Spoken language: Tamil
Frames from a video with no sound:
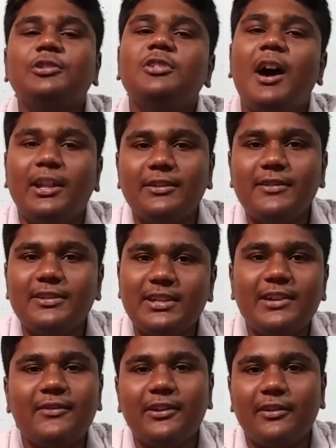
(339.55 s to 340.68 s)
ஸோ அதை வச்சு
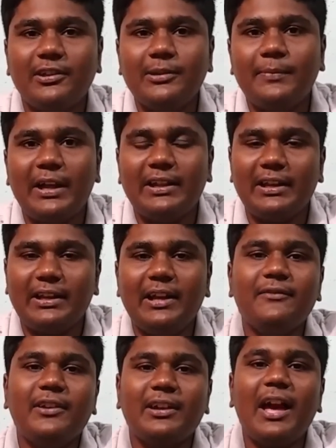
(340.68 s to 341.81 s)
இவருக்கு வந்து பார்த்தீங்கன்னா
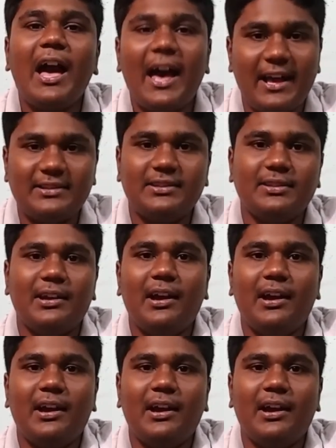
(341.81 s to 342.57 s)
இவருக்கு ஹச்